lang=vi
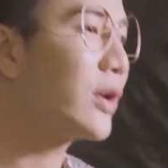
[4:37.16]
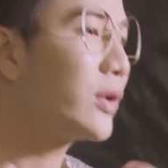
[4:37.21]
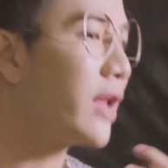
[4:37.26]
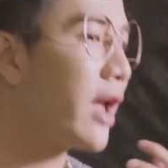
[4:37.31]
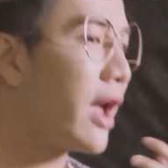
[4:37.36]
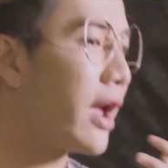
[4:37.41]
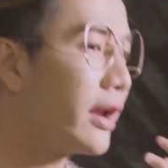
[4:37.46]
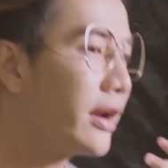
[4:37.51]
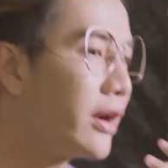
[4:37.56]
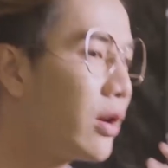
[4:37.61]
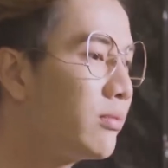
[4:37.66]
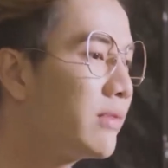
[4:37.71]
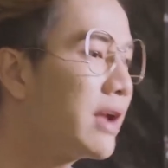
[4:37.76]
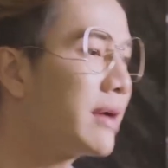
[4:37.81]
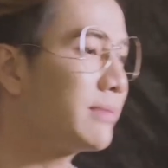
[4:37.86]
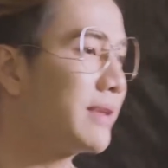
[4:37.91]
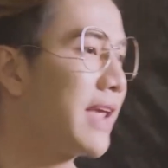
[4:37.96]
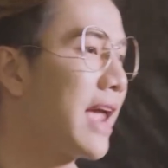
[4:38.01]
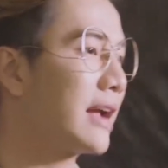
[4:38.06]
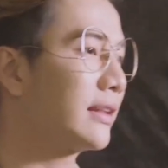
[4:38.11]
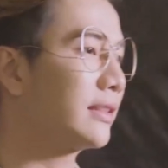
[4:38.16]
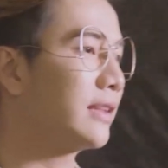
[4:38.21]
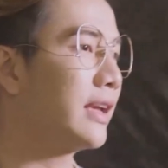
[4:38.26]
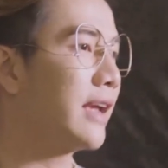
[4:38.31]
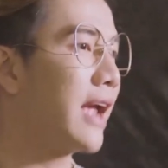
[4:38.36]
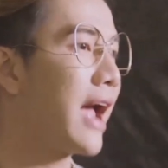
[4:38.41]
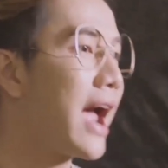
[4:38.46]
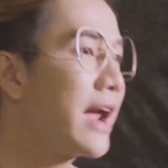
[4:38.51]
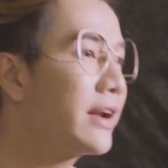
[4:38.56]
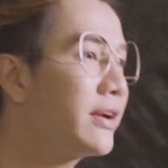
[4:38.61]
có thể không làm nhạc thì
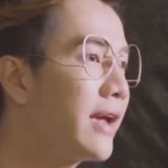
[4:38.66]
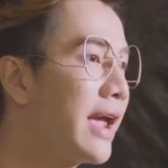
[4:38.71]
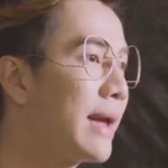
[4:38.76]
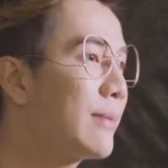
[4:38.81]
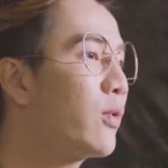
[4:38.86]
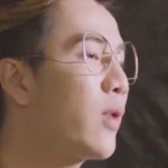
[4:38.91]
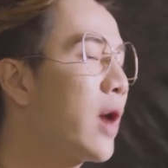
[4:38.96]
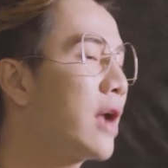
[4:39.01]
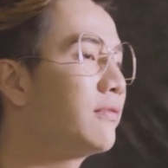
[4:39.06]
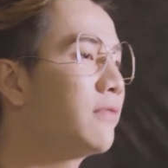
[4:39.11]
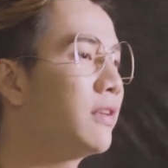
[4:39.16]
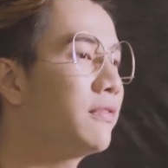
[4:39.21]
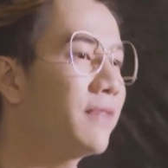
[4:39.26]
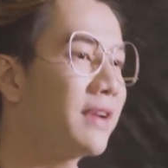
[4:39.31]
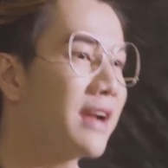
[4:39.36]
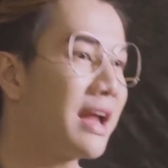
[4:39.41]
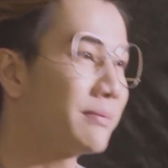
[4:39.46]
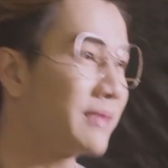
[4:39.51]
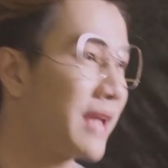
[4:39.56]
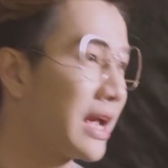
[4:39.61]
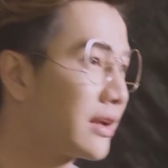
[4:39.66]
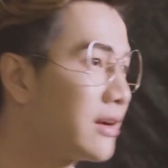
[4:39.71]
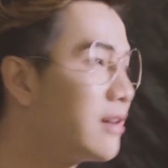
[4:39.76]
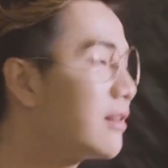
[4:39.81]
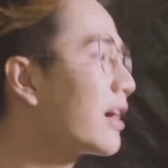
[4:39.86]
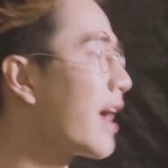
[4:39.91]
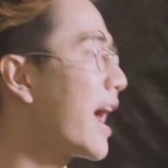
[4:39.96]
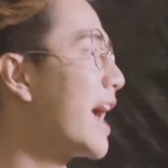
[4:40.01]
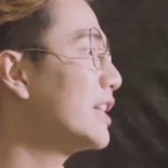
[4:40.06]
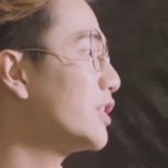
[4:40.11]
hai đứa em của anh vẫn phải làm nhạc
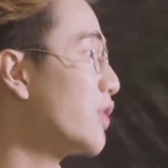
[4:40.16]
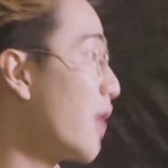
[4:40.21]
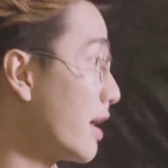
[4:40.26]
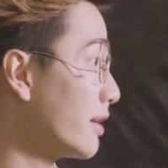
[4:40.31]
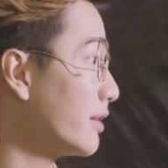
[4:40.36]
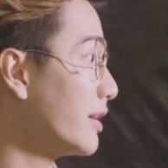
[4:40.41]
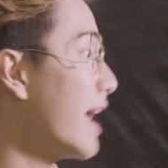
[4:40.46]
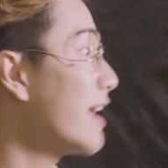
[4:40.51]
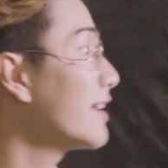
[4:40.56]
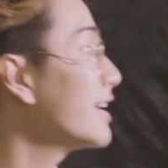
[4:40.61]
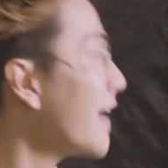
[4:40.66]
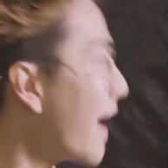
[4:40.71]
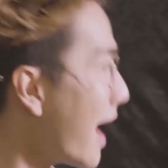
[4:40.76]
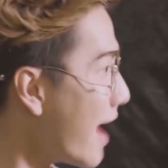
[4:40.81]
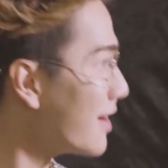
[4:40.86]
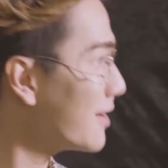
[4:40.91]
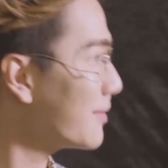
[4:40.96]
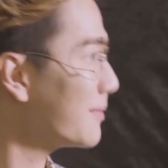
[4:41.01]
cực hay cho anh để anh đi hát.